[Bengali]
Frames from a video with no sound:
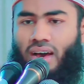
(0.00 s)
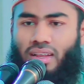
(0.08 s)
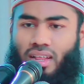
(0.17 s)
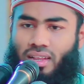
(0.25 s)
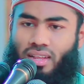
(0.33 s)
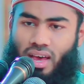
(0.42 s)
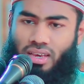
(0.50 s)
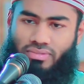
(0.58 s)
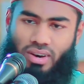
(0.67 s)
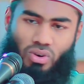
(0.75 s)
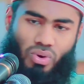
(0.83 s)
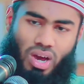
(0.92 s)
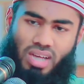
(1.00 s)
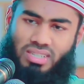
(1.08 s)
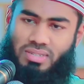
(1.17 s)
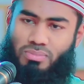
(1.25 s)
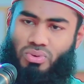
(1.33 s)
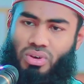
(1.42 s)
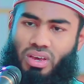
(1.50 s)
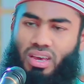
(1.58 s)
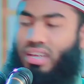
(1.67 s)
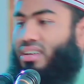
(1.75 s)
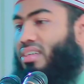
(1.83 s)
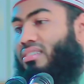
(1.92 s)
আল্লাহি ফাহুয়া হাসবু
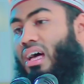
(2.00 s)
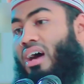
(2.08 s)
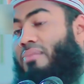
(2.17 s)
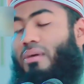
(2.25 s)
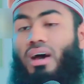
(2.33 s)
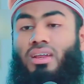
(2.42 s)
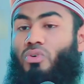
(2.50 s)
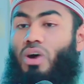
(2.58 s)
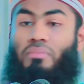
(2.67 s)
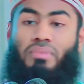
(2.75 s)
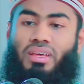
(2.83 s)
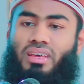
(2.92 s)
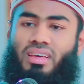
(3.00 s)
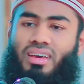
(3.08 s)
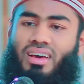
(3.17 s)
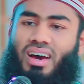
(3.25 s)
ইন্নআল্লাহ বালি ও আমরিহি